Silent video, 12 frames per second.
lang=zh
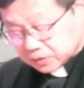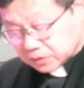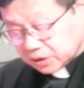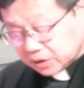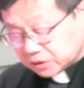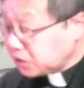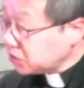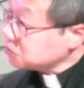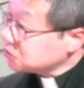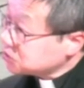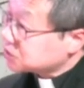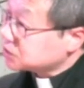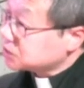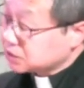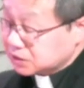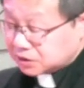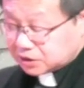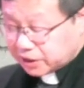第六日
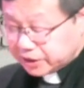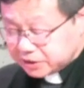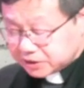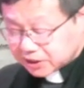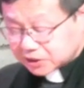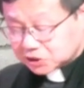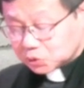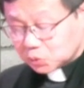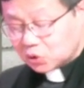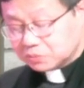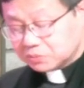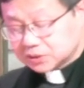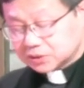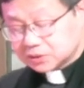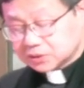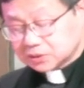可以讲是我们，